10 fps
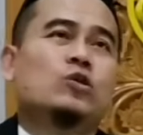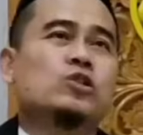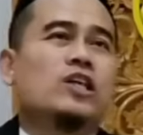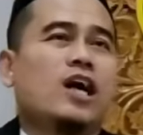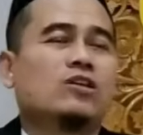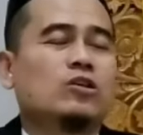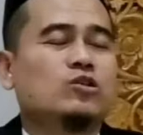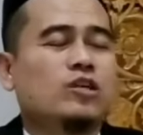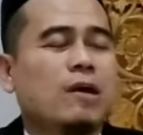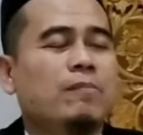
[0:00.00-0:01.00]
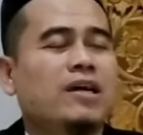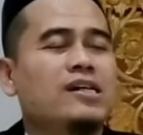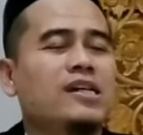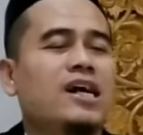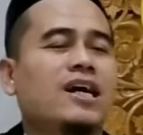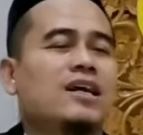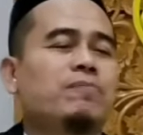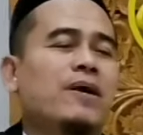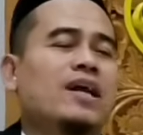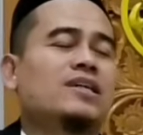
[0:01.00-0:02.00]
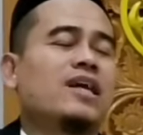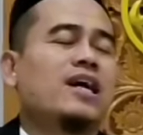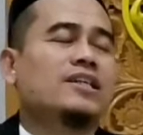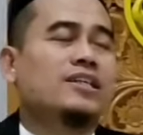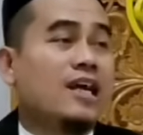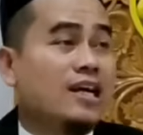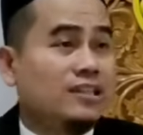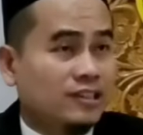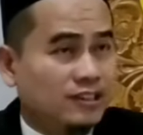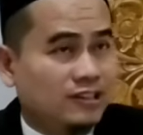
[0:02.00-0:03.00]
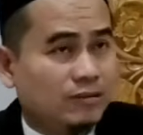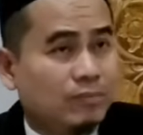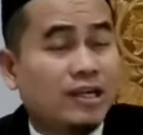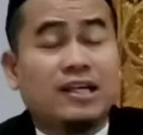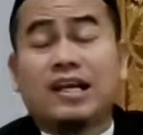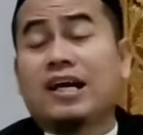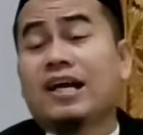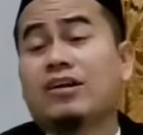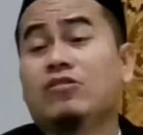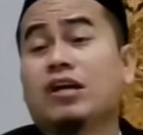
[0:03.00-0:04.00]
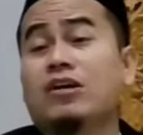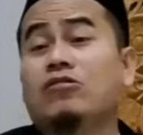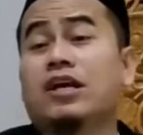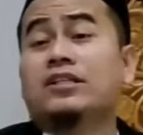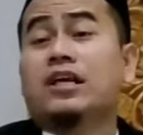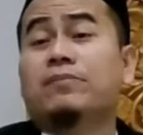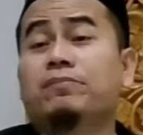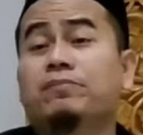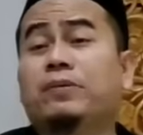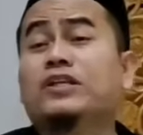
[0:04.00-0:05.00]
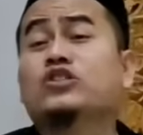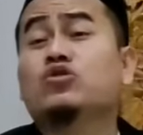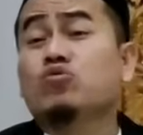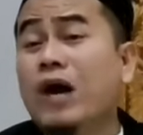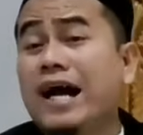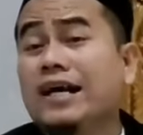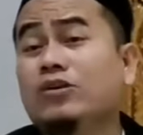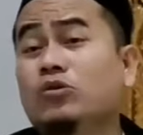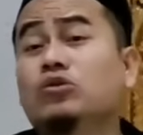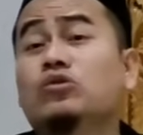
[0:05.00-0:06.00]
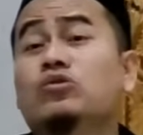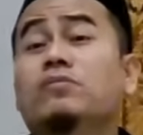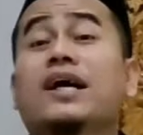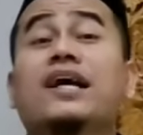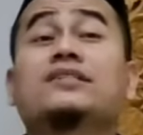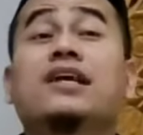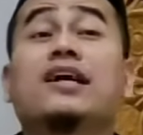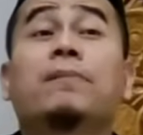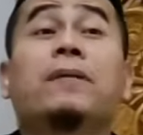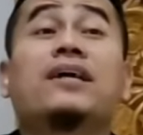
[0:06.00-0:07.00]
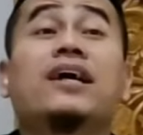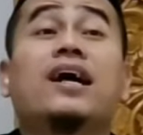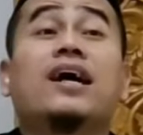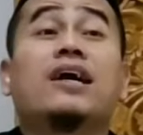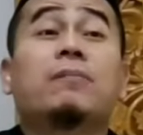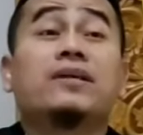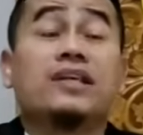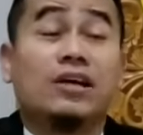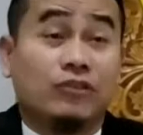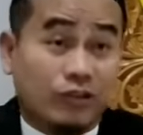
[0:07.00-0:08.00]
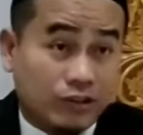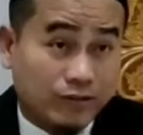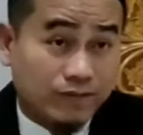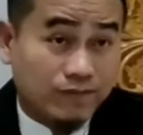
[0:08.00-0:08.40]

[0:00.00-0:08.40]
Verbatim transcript: Gusti Allah juga menggerakkan para dai-dai, menggerakkan orang-orang yang berjuang untuk mengajak kepada agamanya Allah.